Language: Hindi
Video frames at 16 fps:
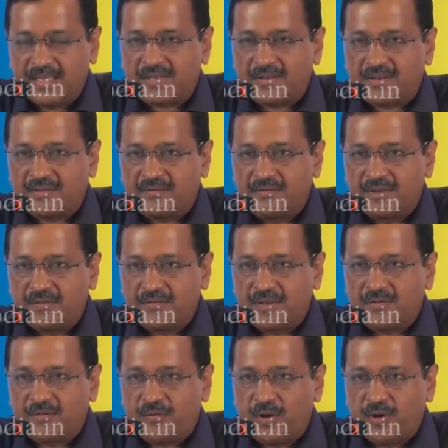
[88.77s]
दैट वी
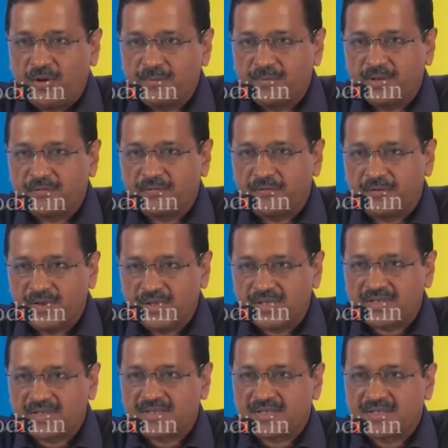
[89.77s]
विल फॉर्म द
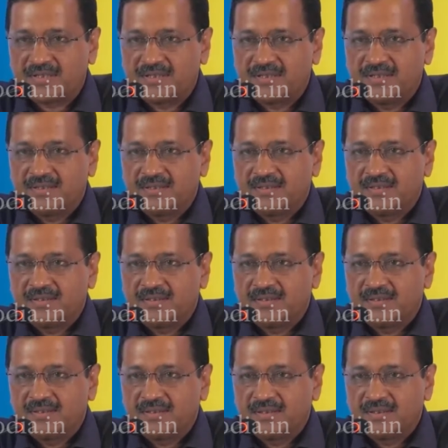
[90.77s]
फर्स्ट
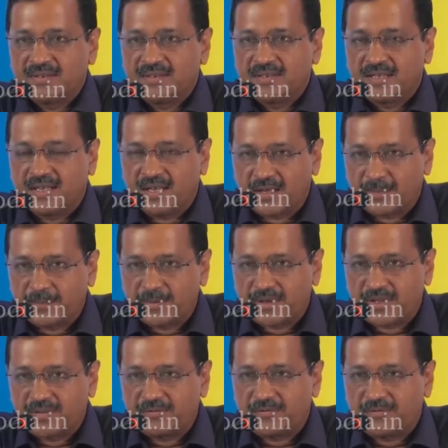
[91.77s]

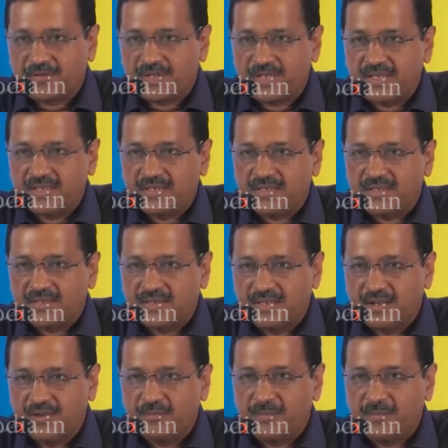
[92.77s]
corruption free
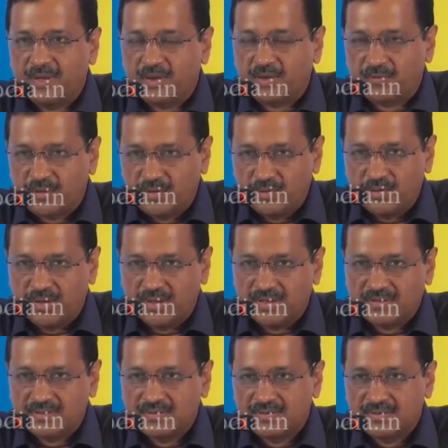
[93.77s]
government of Goa,
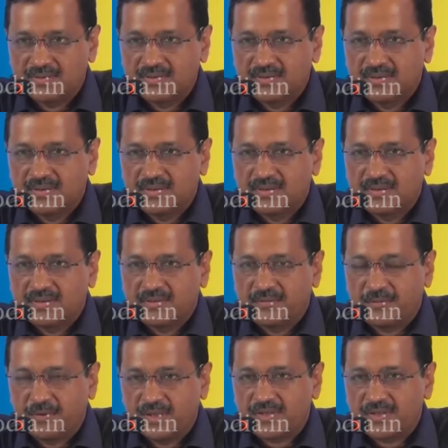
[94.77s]

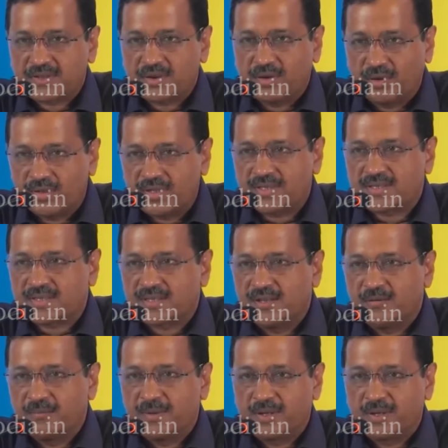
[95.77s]
first honest
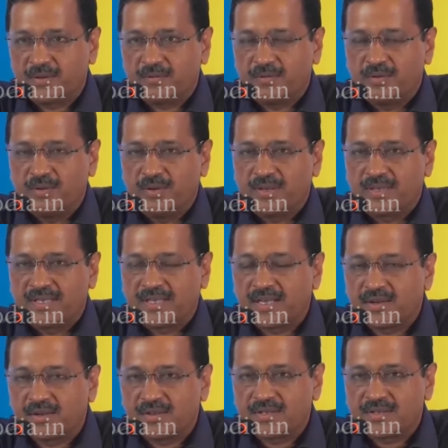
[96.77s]
government of Goa,
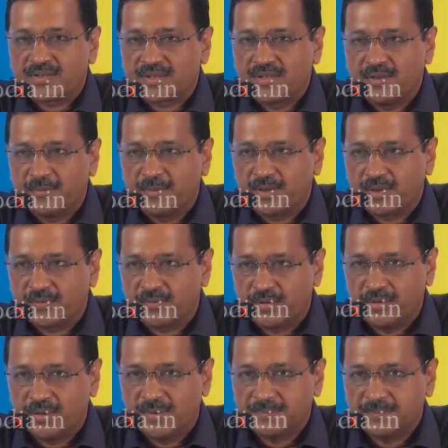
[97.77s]
dead honest government
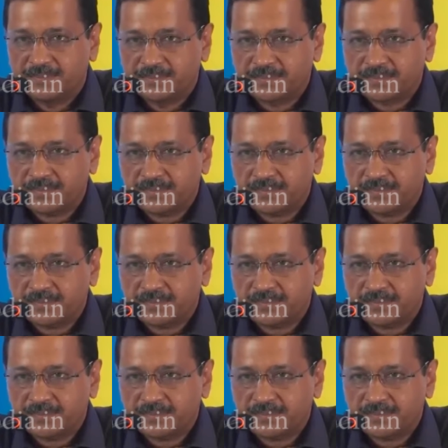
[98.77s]
of Goa.